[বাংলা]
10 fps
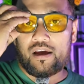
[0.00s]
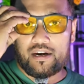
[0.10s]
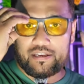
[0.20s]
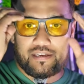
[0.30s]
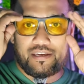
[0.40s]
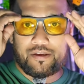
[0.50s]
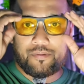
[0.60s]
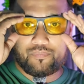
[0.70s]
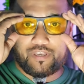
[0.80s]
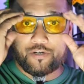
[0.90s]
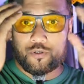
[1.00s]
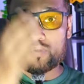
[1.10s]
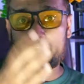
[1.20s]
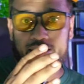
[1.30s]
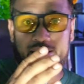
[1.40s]
আর কি একটু
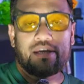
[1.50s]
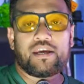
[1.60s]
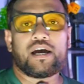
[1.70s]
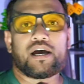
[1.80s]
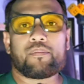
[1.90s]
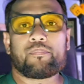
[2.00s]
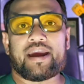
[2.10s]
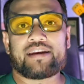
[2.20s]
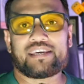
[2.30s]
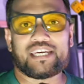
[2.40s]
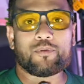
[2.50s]
আগেই বাইরে থেকে